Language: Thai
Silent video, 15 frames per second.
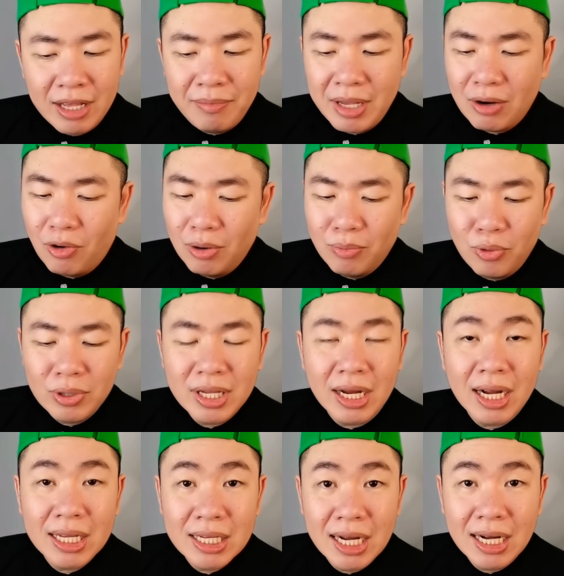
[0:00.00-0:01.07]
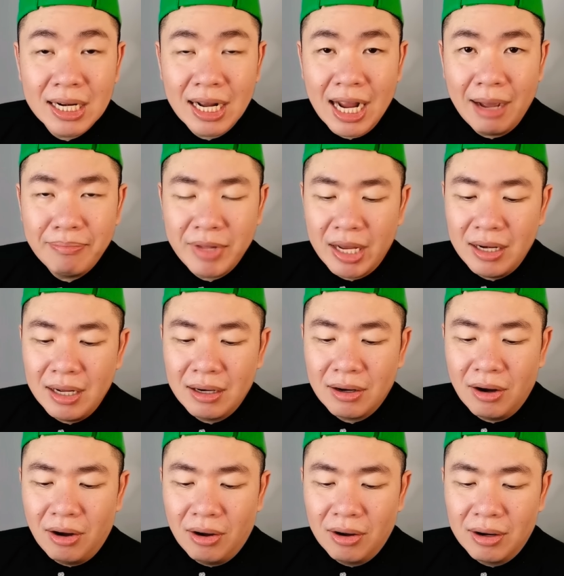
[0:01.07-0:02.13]
นนี้มีคนพูดถึงกันเยอะนะครับ ในเรื่อง
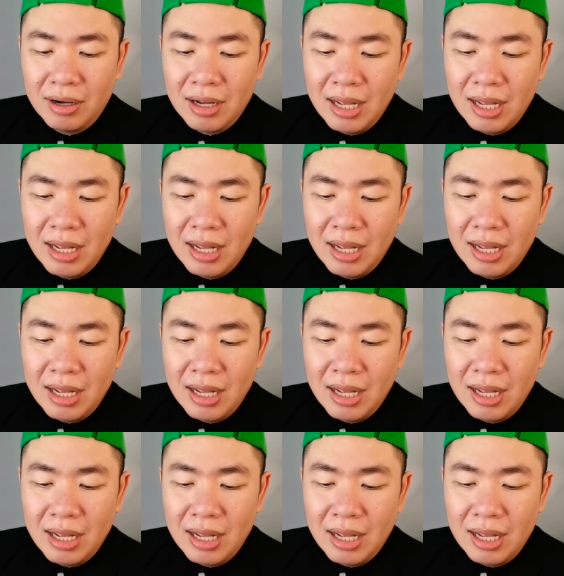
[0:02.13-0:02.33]
ของ